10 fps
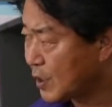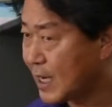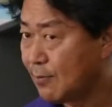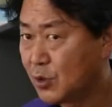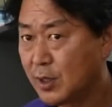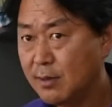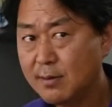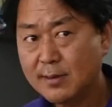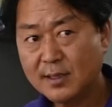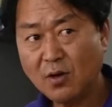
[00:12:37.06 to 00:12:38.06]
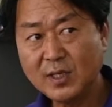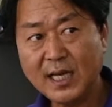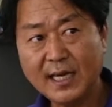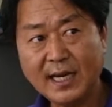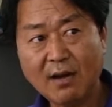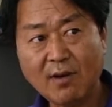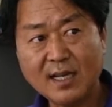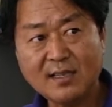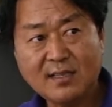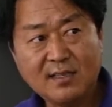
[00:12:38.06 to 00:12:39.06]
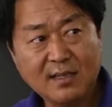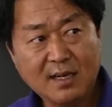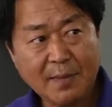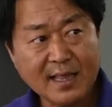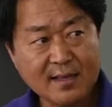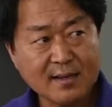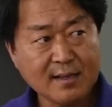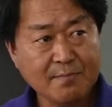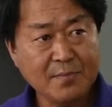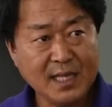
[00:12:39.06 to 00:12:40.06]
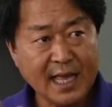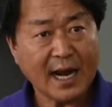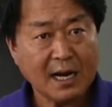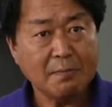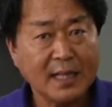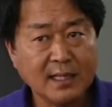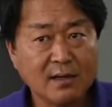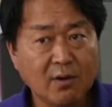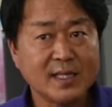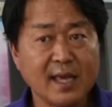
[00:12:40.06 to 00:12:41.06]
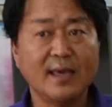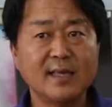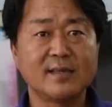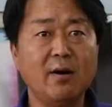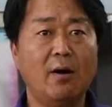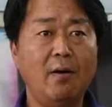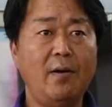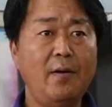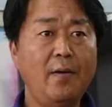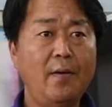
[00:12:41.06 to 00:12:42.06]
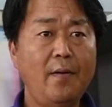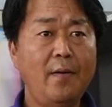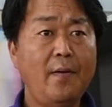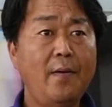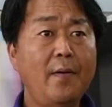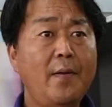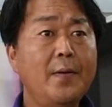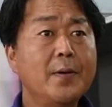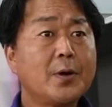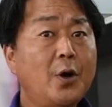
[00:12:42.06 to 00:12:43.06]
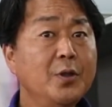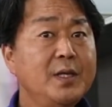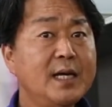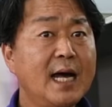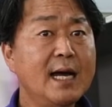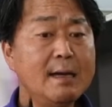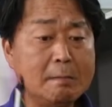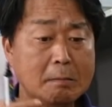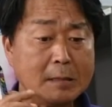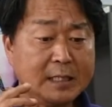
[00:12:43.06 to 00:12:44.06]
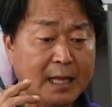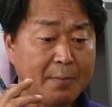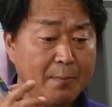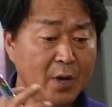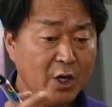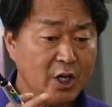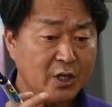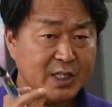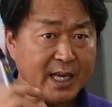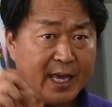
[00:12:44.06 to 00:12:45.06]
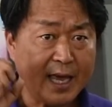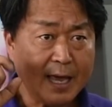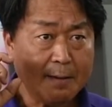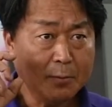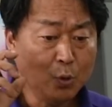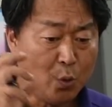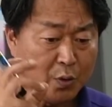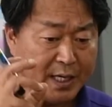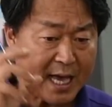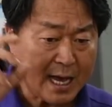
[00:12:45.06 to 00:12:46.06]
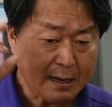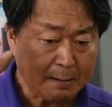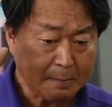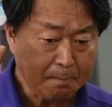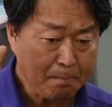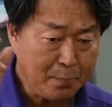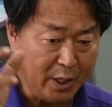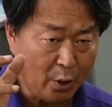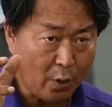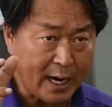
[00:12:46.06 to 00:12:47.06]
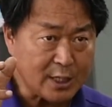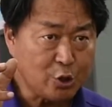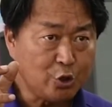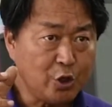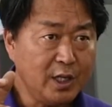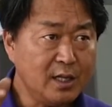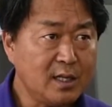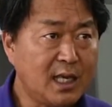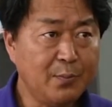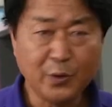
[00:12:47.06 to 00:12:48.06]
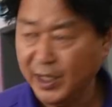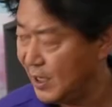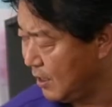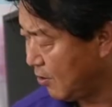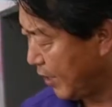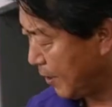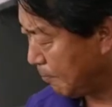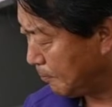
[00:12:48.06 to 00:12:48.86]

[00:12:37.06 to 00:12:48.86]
장모는 성장이라고 하는 틀을 만드는 미네랄을 만드는 것에 의해서 건강, 그 다음에 면역체계, 농약, 비료를 안 쓸 수 있는 기본이 이거예요.